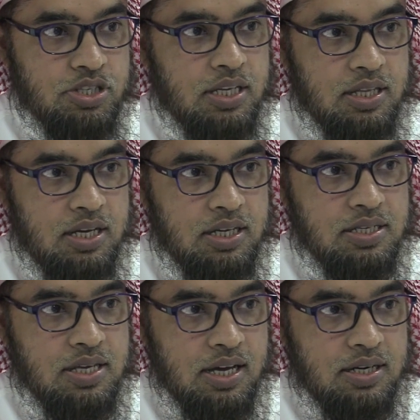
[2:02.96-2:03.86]
ज़्यादा
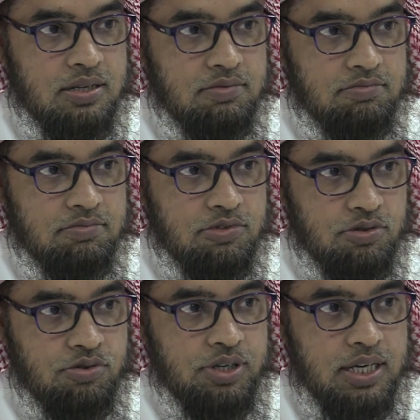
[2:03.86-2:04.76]
इस हाल
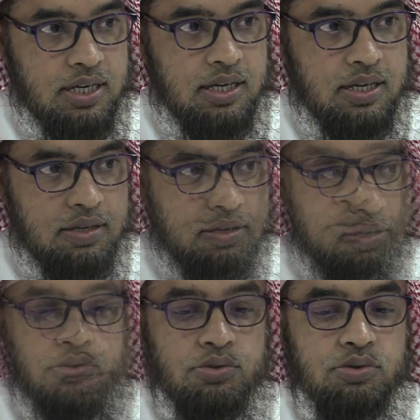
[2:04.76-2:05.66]
होने लगा है
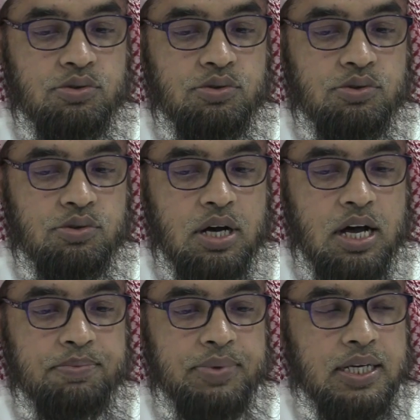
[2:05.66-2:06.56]
तो
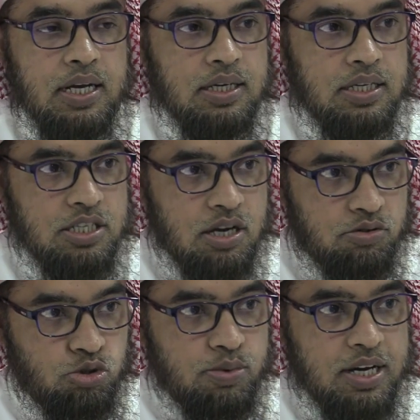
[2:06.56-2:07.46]
आपने कहा कि
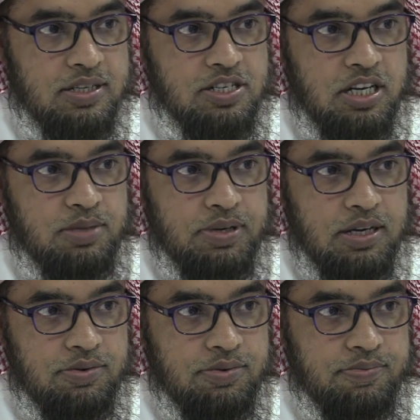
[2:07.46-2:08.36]
जाओ दोबारा शहद
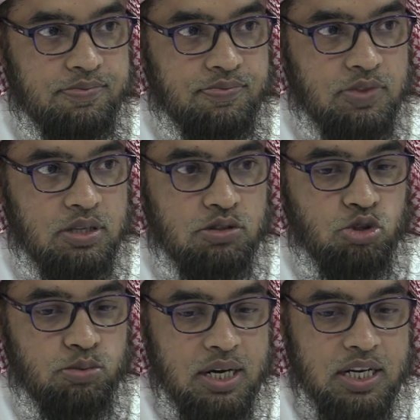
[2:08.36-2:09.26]
पिलाओ
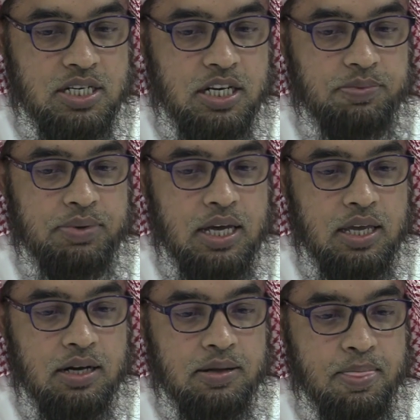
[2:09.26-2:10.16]
दोबारा शहद
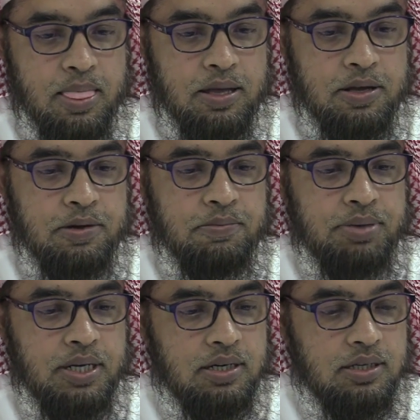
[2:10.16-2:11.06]
पिलाया
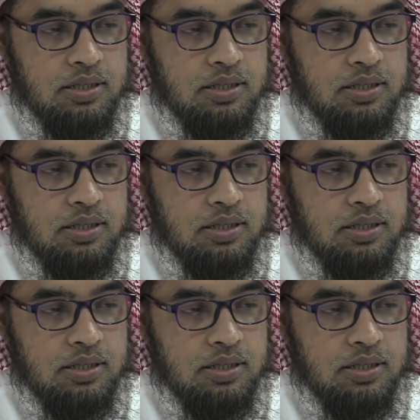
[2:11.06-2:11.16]
फिर